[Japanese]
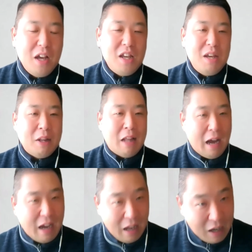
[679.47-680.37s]
今な
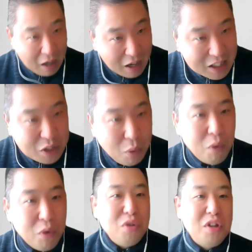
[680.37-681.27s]
かなかそ
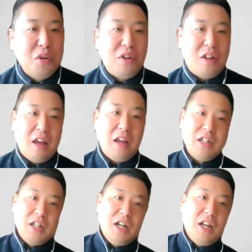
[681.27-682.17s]
ういう人って
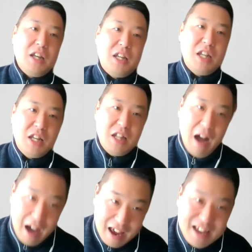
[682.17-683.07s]
い
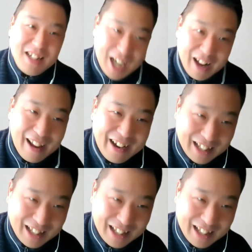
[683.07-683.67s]
ないんじゃないか